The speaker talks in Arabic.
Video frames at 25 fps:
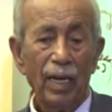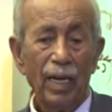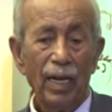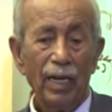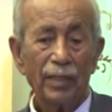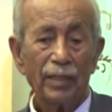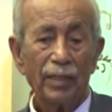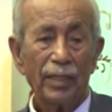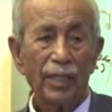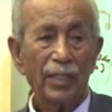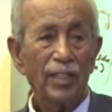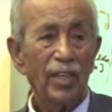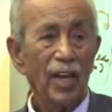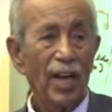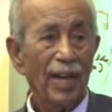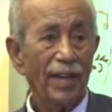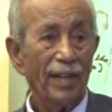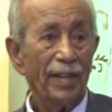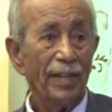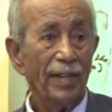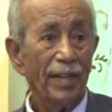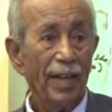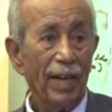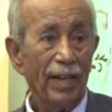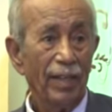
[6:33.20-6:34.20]

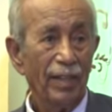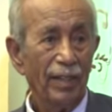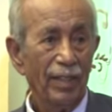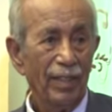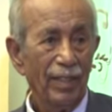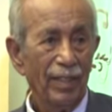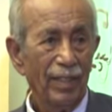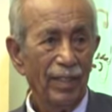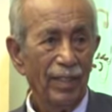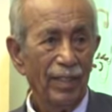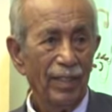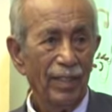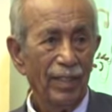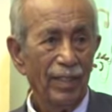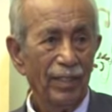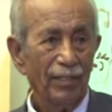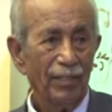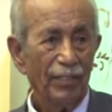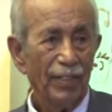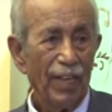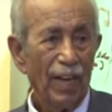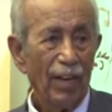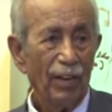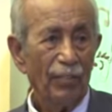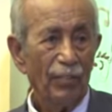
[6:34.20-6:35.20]
التجارية
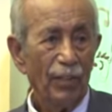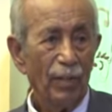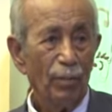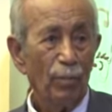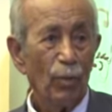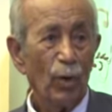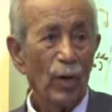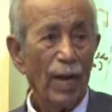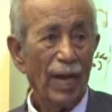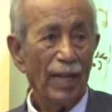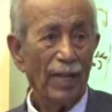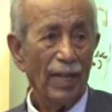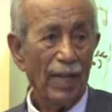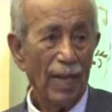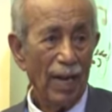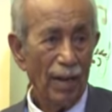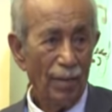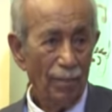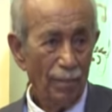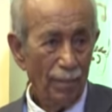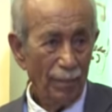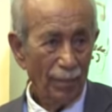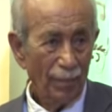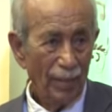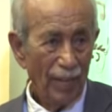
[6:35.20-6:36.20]
في في المكلا
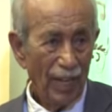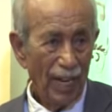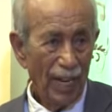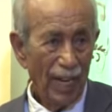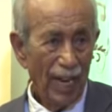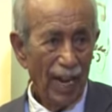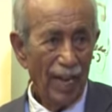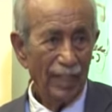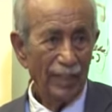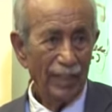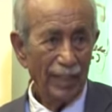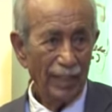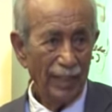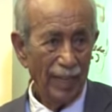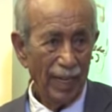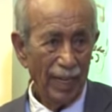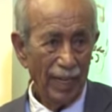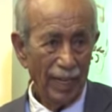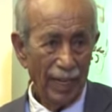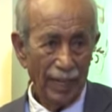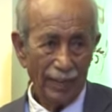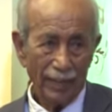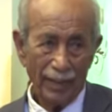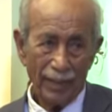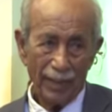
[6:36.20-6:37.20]
عادية
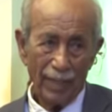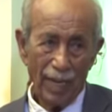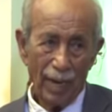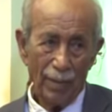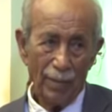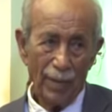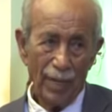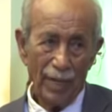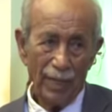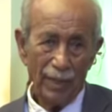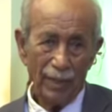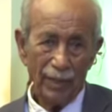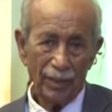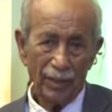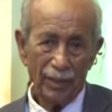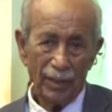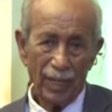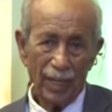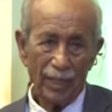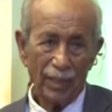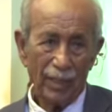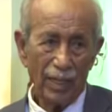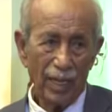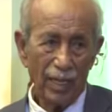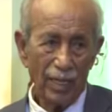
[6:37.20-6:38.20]
يعني تابعة
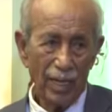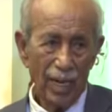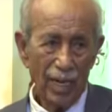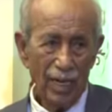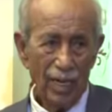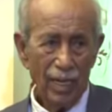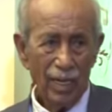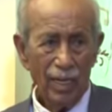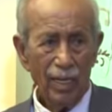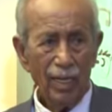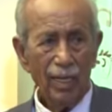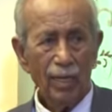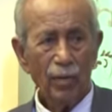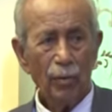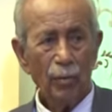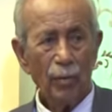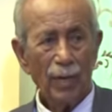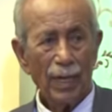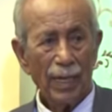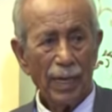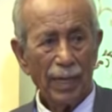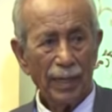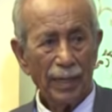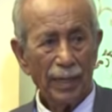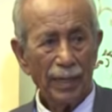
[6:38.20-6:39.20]
للسلطنة
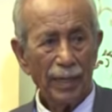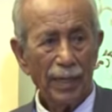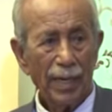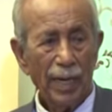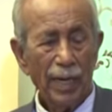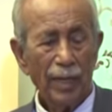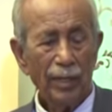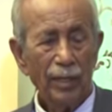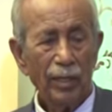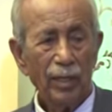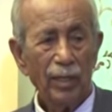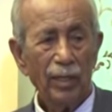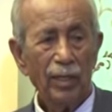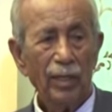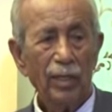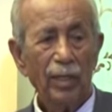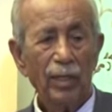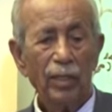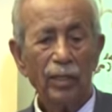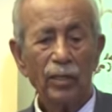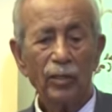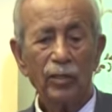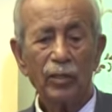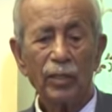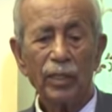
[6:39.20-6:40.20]
ولكنها
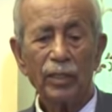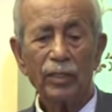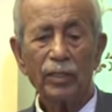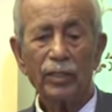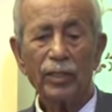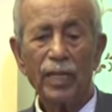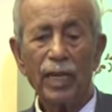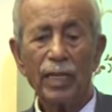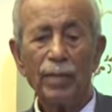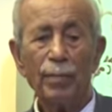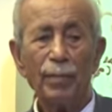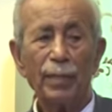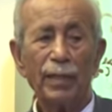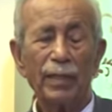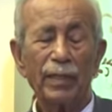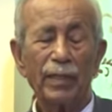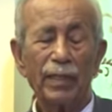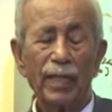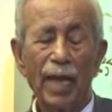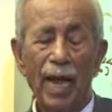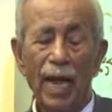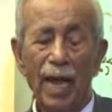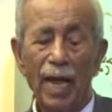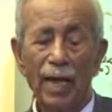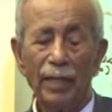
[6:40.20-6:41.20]
تستلم
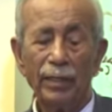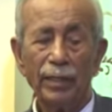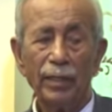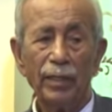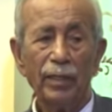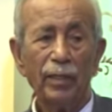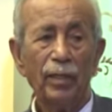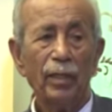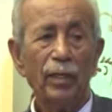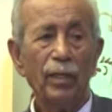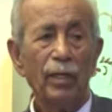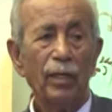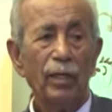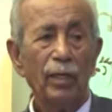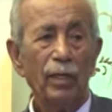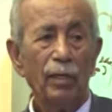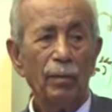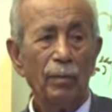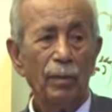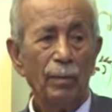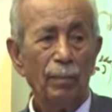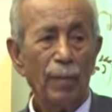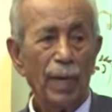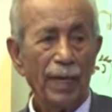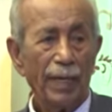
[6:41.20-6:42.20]
التهاني
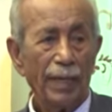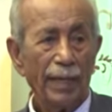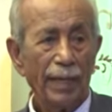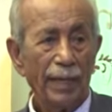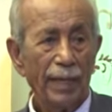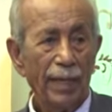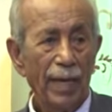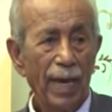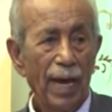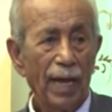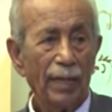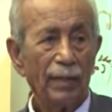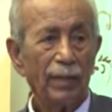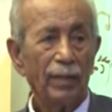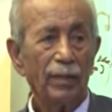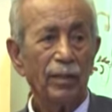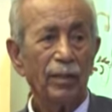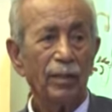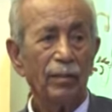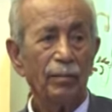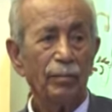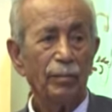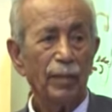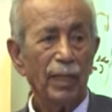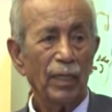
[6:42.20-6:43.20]
البرقيات
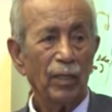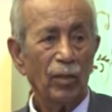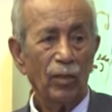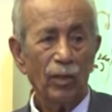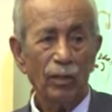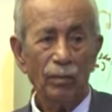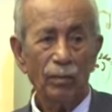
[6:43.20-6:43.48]
من